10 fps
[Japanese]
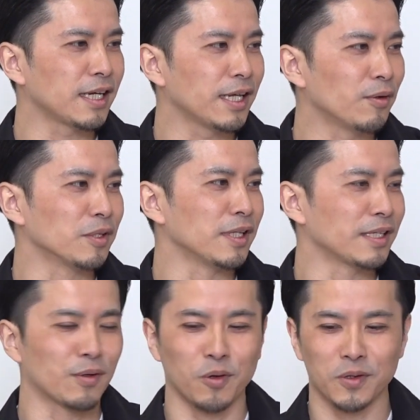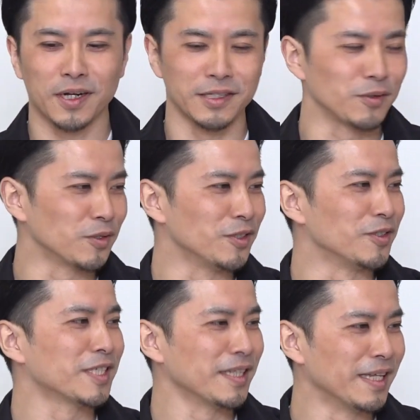上げようってなってコロナ禍に突
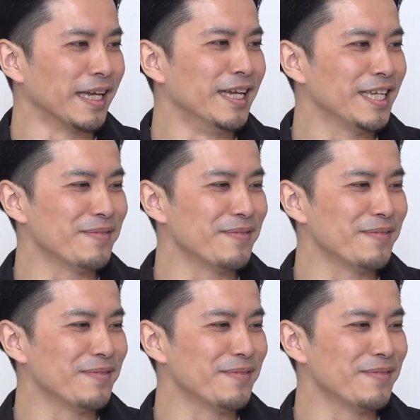入したんで